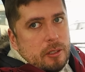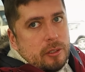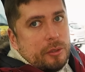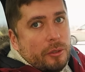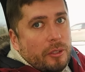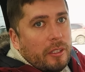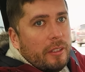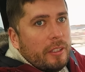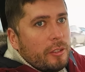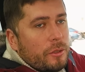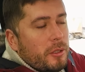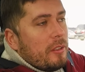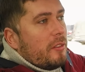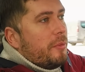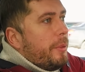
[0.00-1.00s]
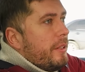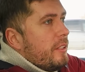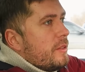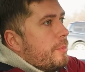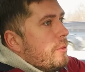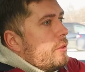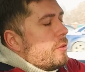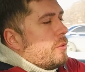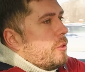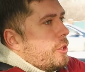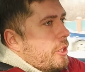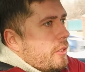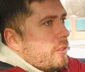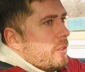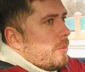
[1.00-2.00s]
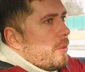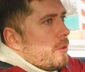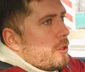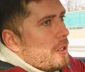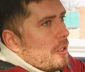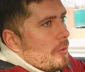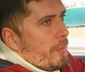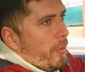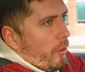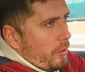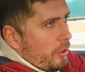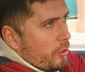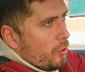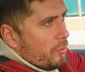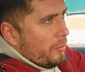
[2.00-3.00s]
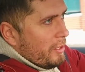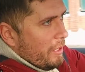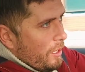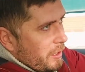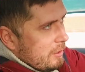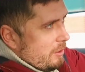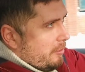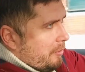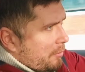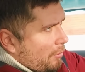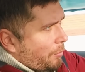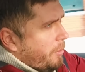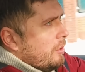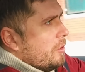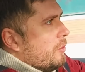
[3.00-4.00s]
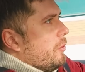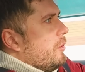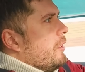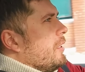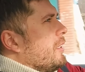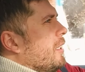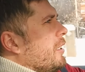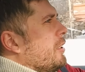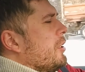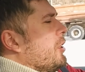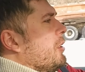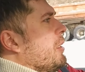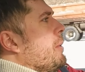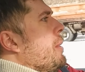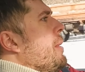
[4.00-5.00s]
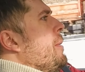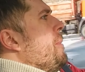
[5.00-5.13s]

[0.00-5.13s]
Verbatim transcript: Кто-то говорит, что это в принципе несущественно, потому что полная шумоизоляция автомобиля стоит достаточно